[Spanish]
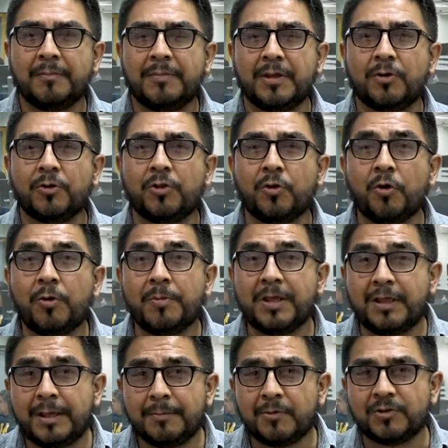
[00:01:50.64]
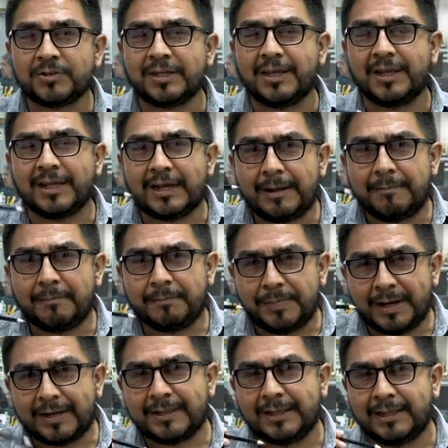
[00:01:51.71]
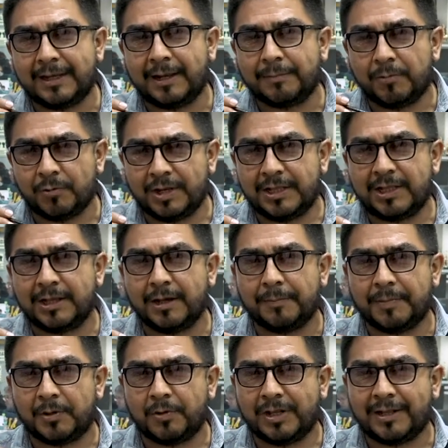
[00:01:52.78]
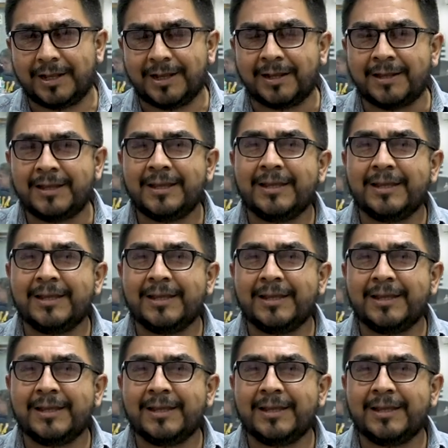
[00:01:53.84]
pero no olvidemos que gran parte de la política peruana